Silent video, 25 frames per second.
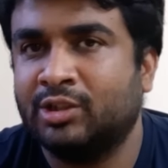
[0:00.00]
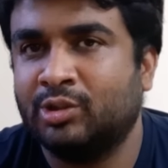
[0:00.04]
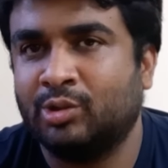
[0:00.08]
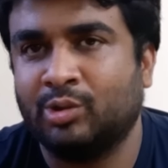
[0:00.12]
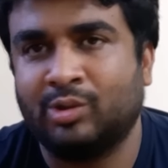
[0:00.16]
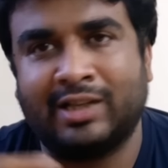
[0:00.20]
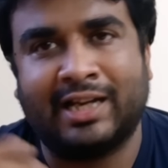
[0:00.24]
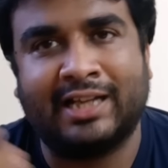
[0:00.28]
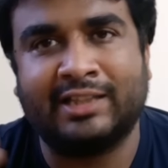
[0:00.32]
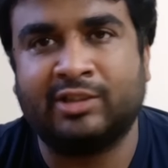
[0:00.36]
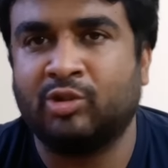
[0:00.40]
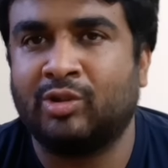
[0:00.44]

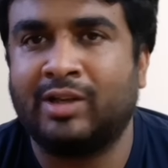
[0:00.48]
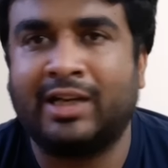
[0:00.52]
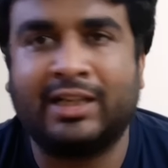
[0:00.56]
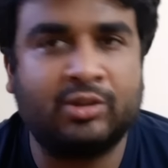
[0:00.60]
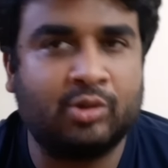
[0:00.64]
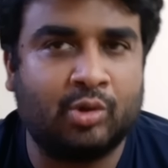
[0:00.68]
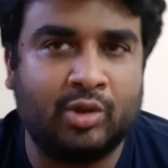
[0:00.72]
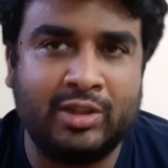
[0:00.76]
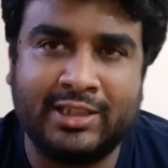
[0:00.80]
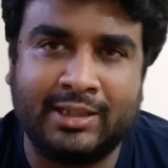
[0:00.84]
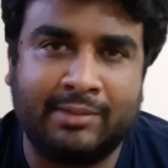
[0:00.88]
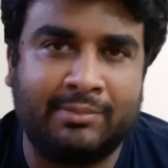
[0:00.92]
तो रातों
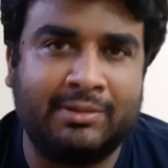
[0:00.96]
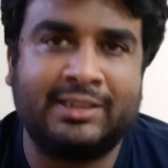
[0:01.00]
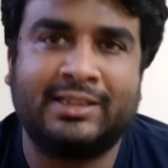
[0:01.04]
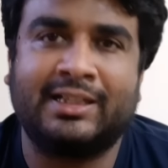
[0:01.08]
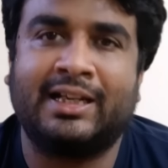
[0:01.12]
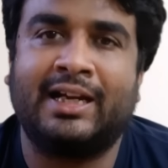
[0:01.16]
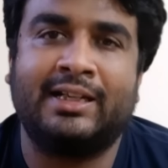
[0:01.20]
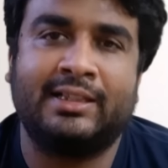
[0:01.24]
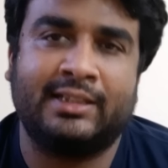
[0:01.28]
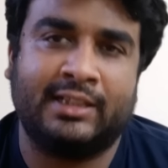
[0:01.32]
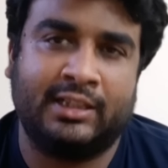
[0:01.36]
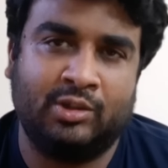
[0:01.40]
रात कोई
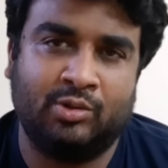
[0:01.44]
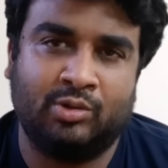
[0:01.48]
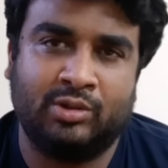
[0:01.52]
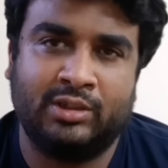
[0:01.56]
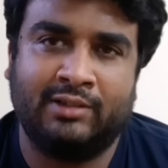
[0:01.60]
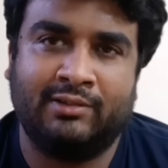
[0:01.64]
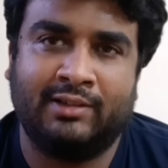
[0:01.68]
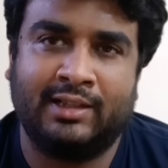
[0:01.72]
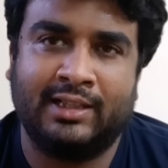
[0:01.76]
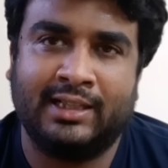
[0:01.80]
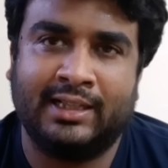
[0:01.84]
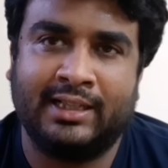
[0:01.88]
चमत्कार नहीं
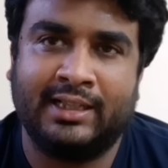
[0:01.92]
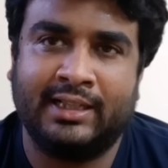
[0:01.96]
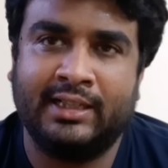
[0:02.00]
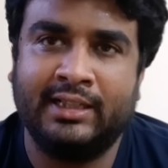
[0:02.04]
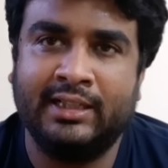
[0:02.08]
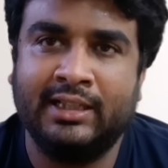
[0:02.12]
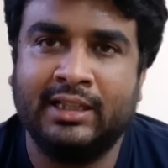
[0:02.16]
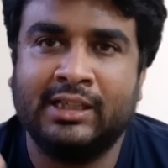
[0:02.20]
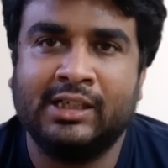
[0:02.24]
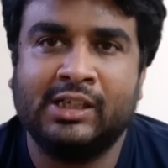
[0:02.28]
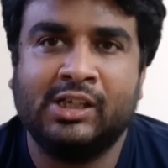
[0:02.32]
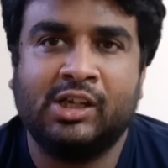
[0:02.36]
होने वाला
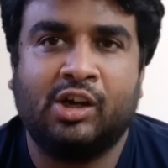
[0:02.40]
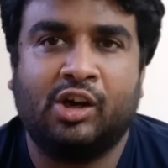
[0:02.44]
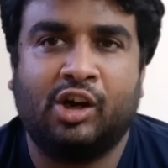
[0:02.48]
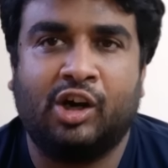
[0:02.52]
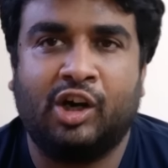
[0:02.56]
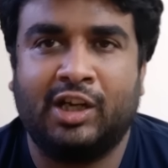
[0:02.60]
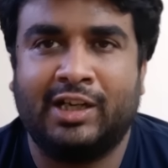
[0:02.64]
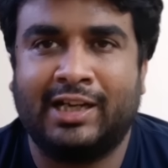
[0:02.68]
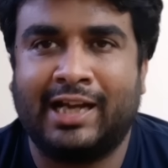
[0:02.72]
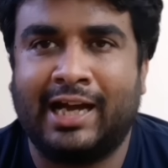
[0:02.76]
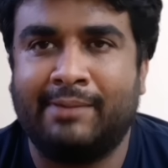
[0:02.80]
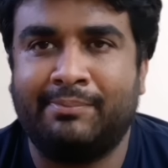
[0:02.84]
है
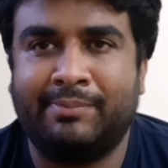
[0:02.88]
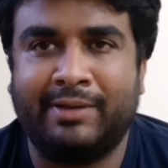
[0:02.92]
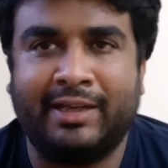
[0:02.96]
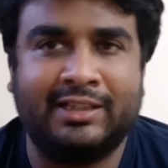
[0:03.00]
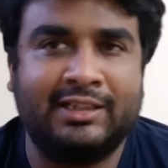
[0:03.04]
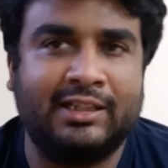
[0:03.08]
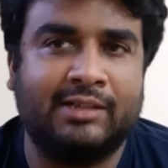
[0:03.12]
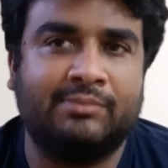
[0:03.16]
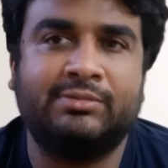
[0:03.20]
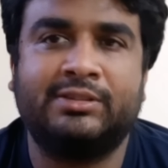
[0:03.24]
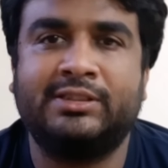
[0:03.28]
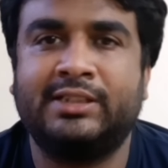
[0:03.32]
और आप
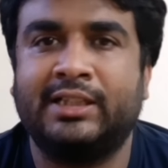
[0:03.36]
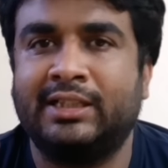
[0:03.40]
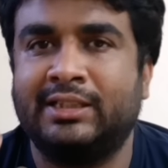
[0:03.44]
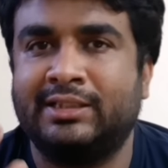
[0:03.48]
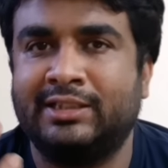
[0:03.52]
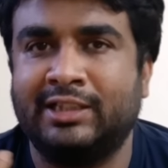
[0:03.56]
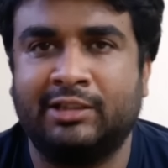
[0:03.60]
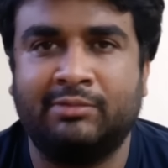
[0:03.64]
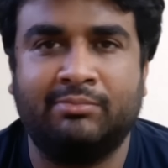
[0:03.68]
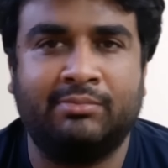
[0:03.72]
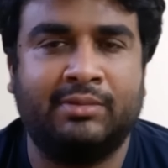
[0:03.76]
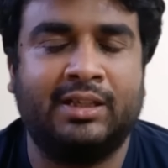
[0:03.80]
एकदम से
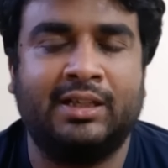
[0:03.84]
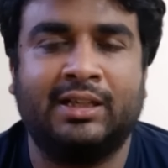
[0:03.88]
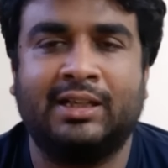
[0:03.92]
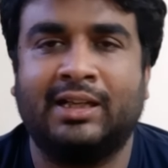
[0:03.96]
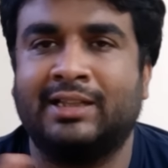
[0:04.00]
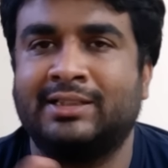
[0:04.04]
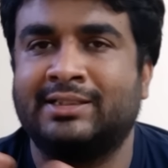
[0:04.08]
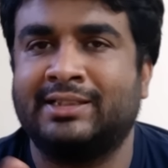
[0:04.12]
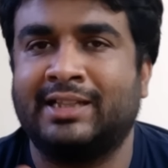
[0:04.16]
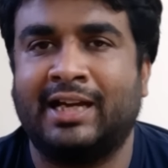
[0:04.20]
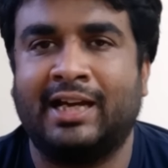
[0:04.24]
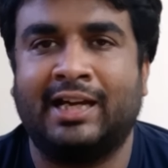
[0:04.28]
दिन में
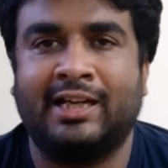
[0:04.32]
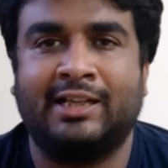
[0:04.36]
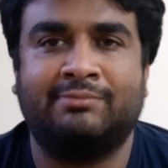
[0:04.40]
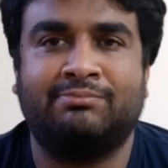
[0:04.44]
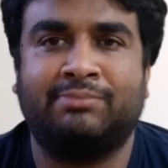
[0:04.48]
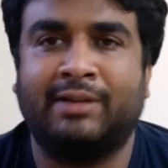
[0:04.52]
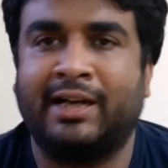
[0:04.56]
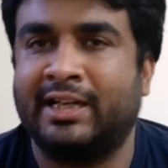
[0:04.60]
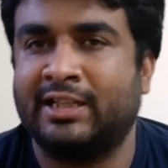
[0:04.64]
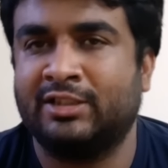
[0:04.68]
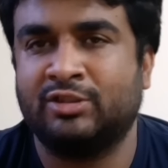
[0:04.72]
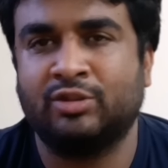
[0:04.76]
हज़ार
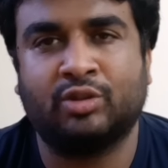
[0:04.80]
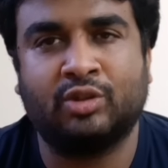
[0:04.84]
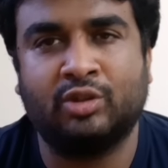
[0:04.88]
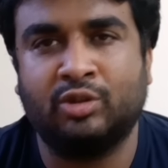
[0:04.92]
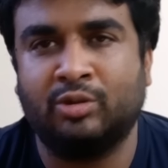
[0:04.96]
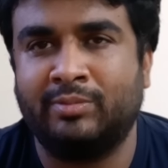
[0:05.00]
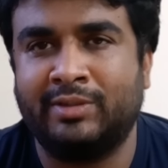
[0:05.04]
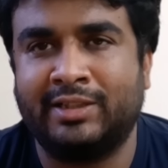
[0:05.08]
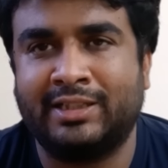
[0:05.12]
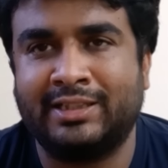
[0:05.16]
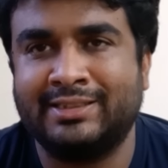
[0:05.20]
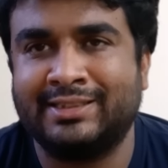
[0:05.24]
बारह सौ
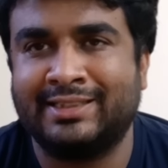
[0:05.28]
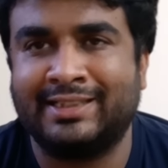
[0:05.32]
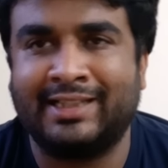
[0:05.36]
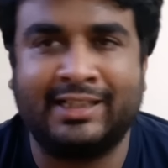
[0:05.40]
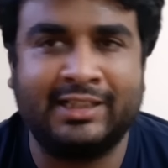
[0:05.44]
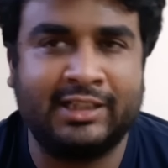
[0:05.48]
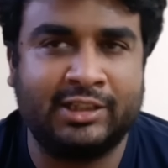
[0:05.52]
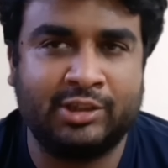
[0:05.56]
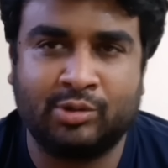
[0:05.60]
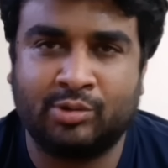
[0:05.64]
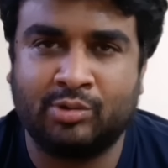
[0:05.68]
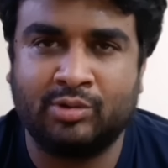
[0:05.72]
किलोमीटर
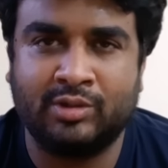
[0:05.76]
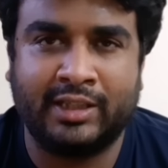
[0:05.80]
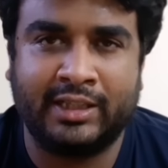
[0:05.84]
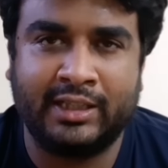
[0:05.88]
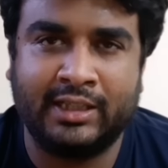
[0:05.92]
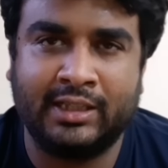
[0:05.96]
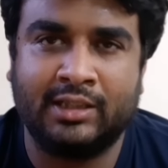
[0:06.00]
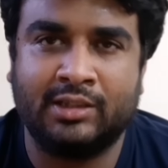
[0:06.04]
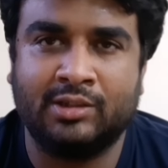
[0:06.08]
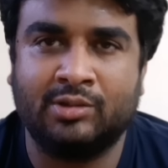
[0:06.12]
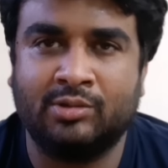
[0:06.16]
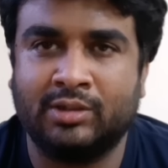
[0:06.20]
चलाना शुरू
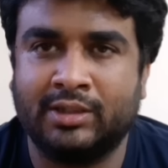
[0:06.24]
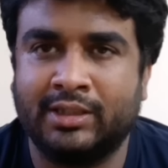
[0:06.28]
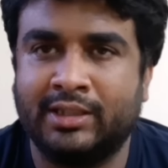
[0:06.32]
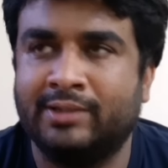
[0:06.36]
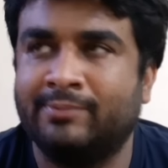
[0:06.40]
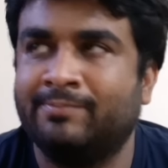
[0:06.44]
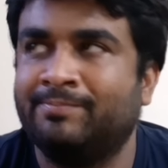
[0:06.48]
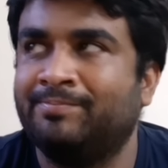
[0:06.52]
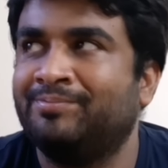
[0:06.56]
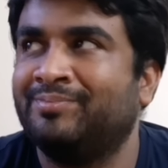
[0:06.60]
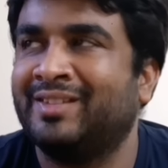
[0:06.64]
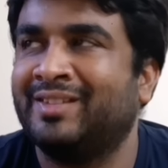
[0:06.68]
नहीं कर दोगे
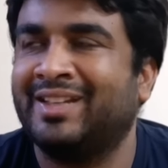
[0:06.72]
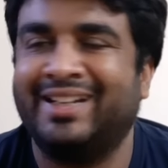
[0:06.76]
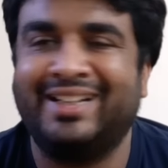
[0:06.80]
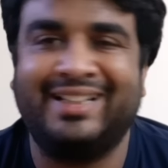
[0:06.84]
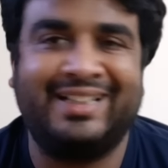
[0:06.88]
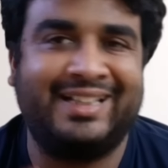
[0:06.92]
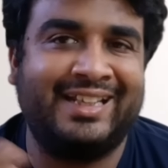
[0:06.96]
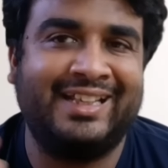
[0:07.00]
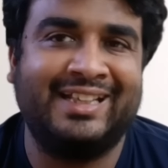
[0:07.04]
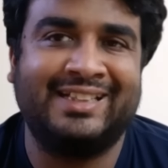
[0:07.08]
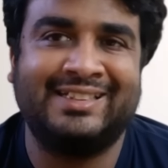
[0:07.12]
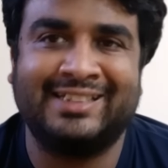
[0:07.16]

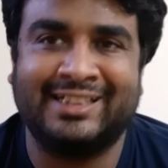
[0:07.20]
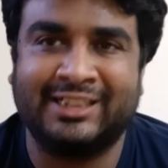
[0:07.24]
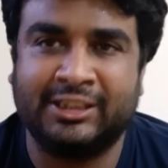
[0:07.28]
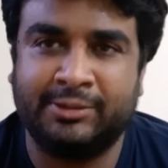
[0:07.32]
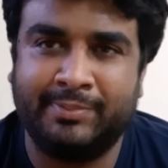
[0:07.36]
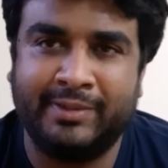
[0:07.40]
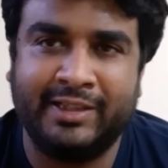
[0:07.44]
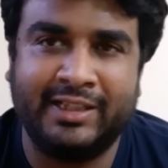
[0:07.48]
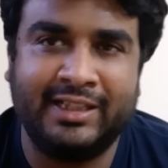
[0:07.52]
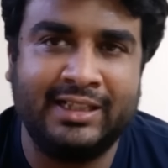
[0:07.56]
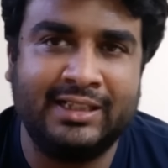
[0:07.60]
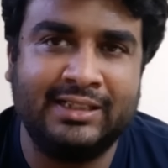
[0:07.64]
इट टेक्स
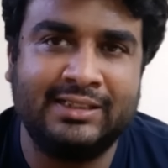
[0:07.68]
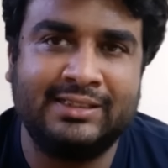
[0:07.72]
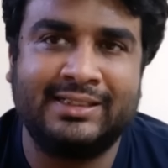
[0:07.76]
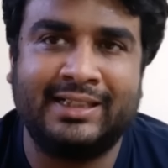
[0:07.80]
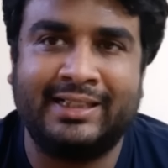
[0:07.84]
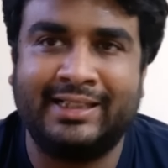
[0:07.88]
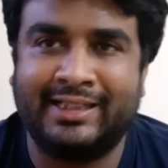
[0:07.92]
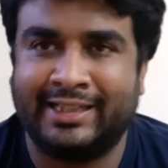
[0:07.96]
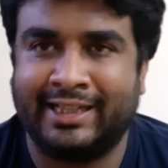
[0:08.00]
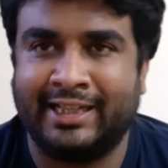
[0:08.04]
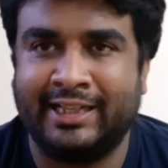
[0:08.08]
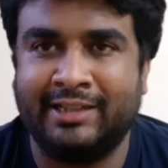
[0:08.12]
एक्सपीरियंस
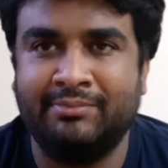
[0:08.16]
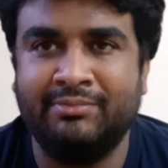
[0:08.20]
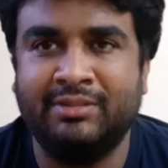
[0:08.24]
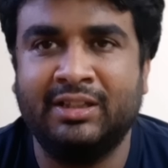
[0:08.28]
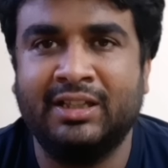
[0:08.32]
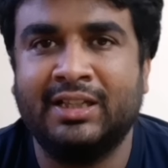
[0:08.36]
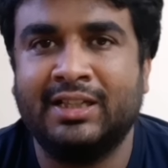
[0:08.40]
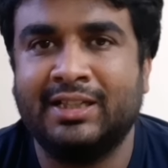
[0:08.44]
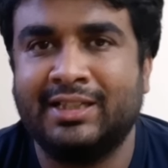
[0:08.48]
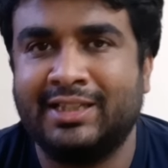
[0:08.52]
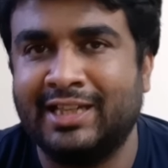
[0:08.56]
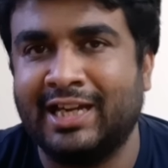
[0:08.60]
एंड टाइम
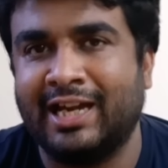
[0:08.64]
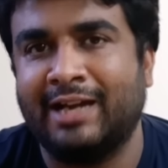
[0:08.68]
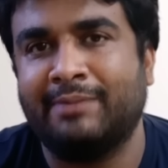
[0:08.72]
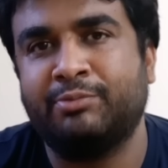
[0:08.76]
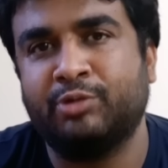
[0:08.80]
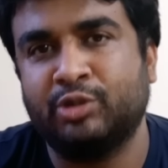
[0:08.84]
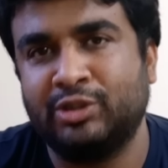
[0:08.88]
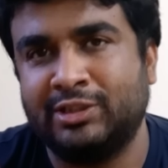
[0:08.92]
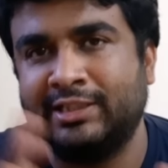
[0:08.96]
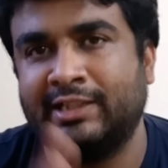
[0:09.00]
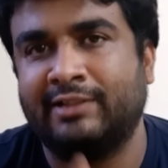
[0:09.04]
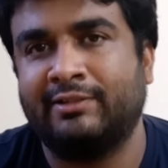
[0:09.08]
कि
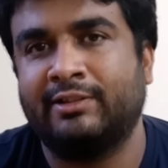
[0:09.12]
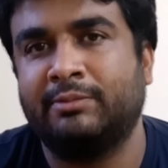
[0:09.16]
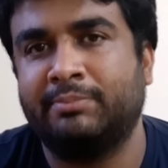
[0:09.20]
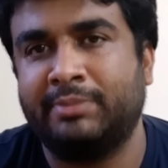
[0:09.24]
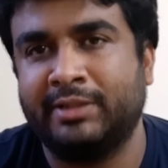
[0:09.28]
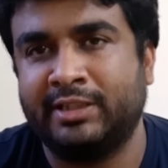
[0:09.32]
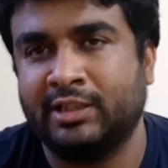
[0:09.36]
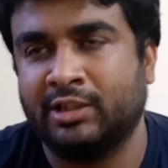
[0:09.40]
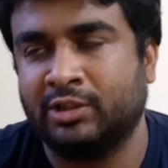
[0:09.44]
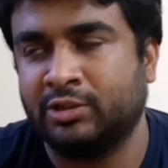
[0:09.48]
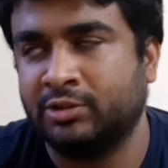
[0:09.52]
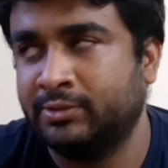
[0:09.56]
आप उस लेवल
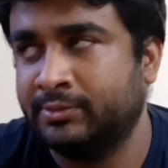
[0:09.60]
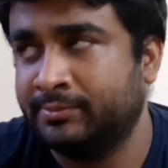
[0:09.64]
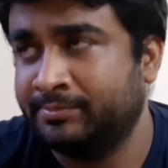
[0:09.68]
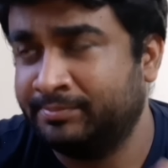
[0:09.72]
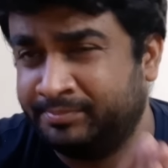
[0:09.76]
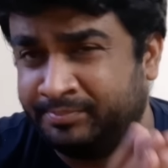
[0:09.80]
पे जाओ